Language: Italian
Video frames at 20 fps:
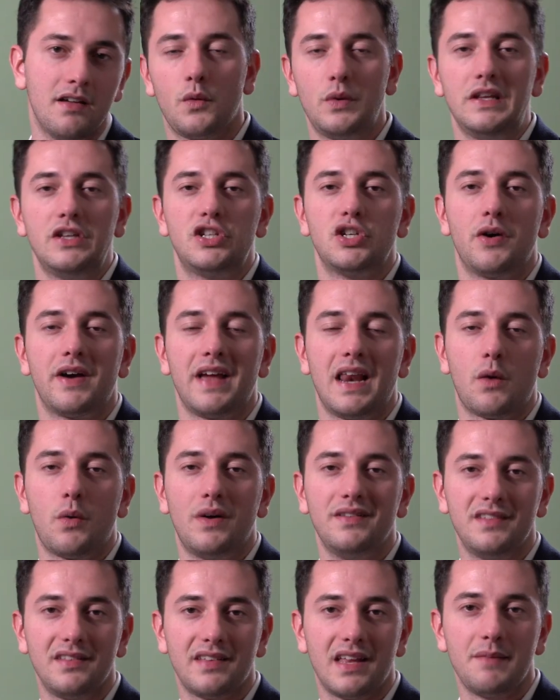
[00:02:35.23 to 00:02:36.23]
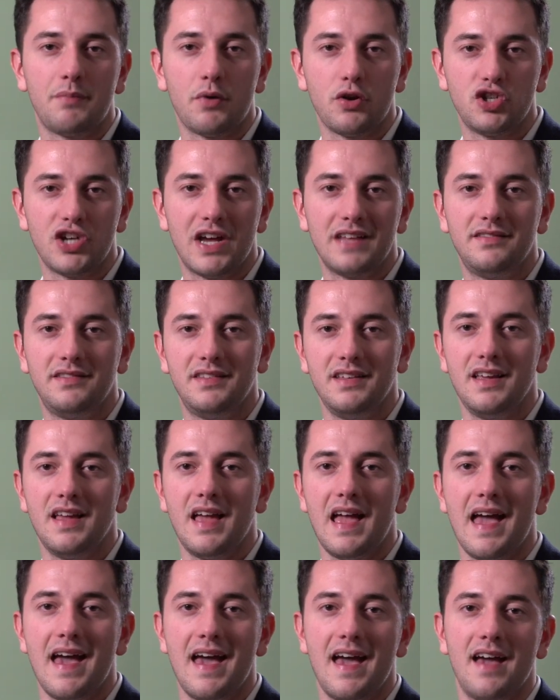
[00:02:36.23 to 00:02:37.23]
Quindi diciamo che la quantità di
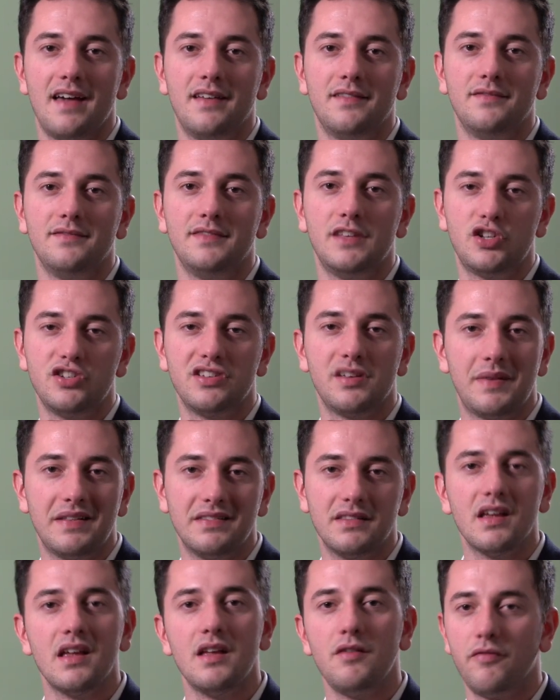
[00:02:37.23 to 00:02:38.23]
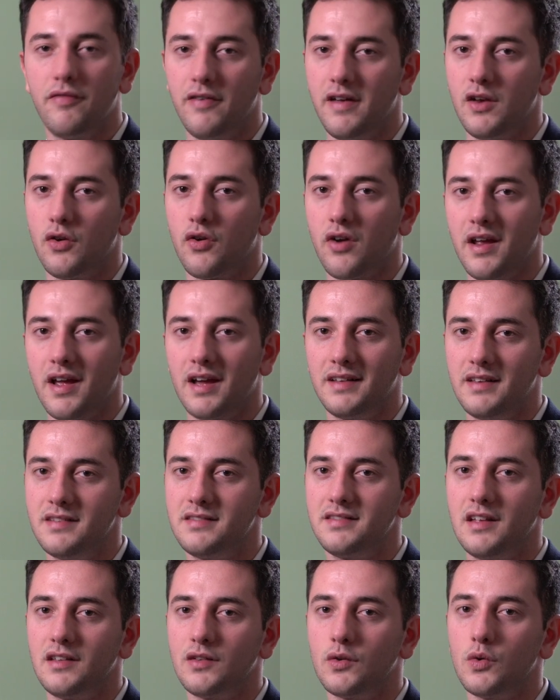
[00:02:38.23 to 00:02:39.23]
progetti è decisamente inferiore ad Estate